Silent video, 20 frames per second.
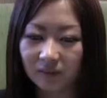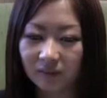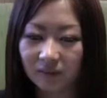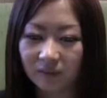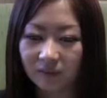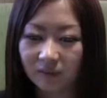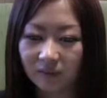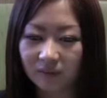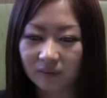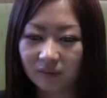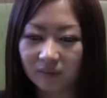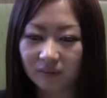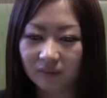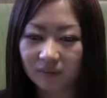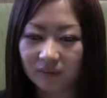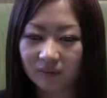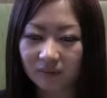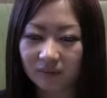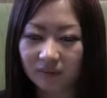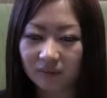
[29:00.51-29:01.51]
を
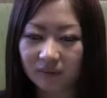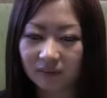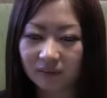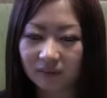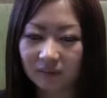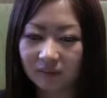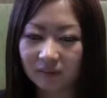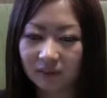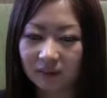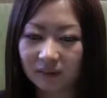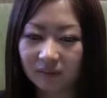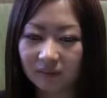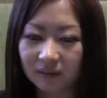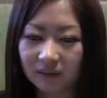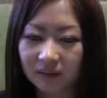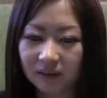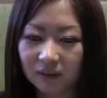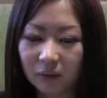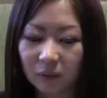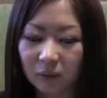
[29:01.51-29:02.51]
いろんな人に
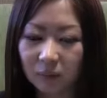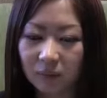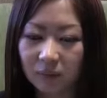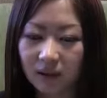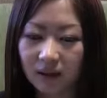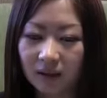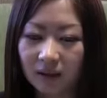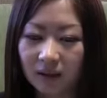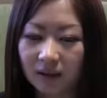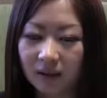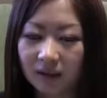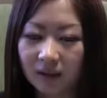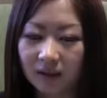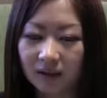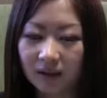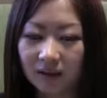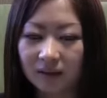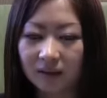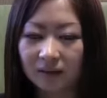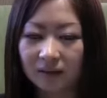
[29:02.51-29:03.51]
広め
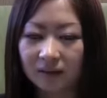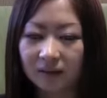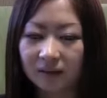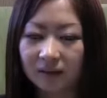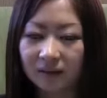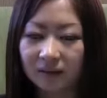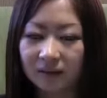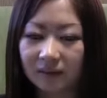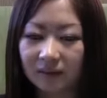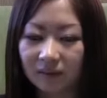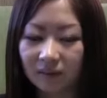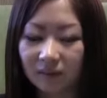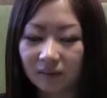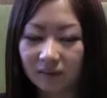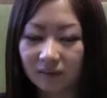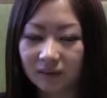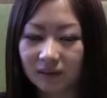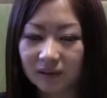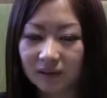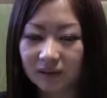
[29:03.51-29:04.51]
よう
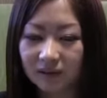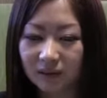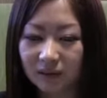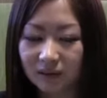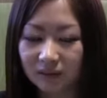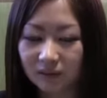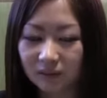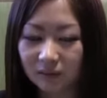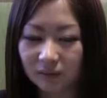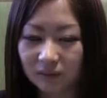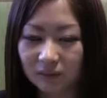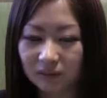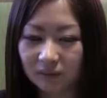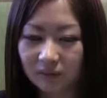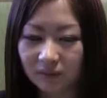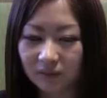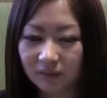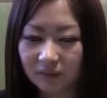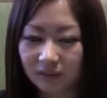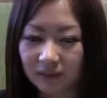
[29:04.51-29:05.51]
としてる活動をし
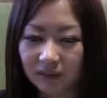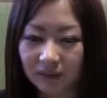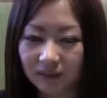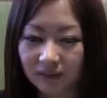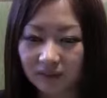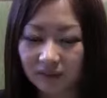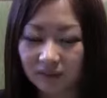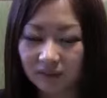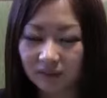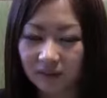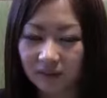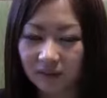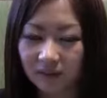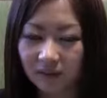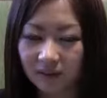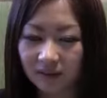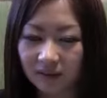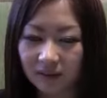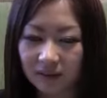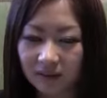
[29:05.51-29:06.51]
とってその
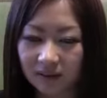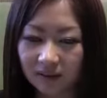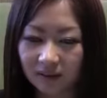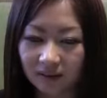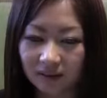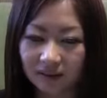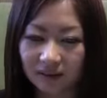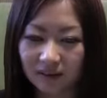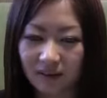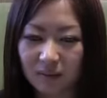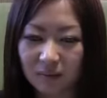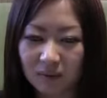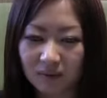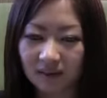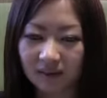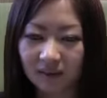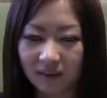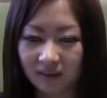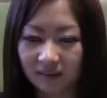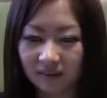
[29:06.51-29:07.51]
中でなんか仲間
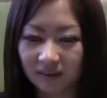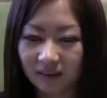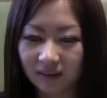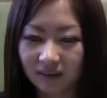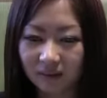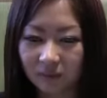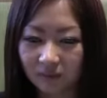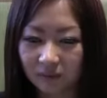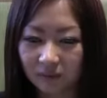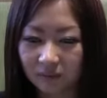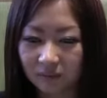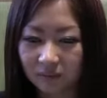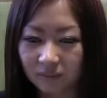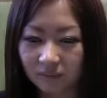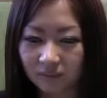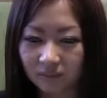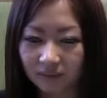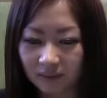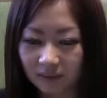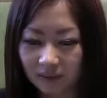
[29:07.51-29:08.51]
になった人
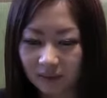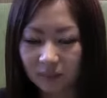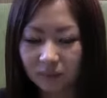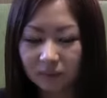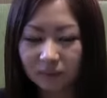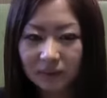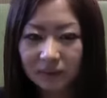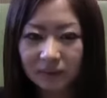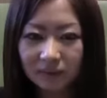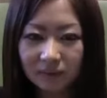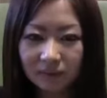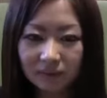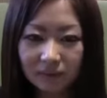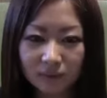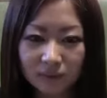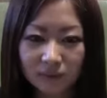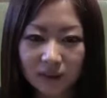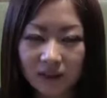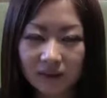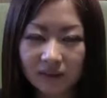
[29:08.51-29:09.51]
だから普通の
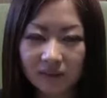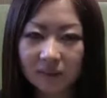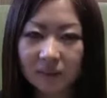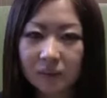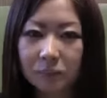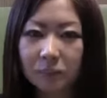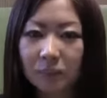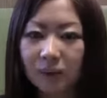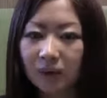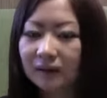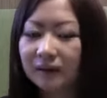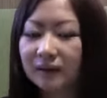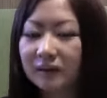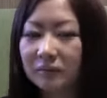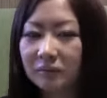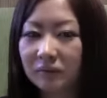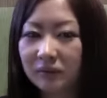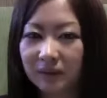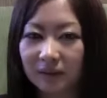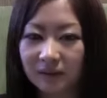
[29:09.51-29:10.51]
その辺の一般市
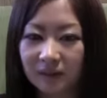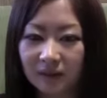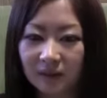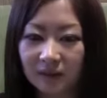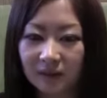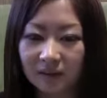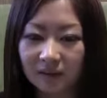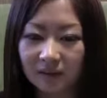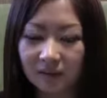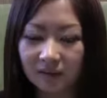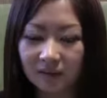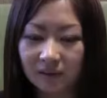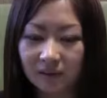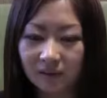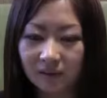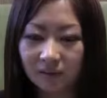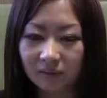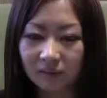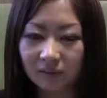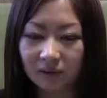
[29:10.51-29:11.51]
民の
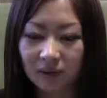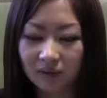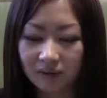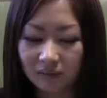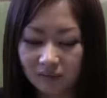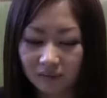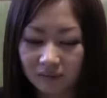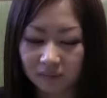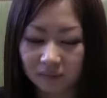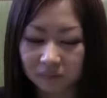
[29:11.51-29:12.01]
人とかを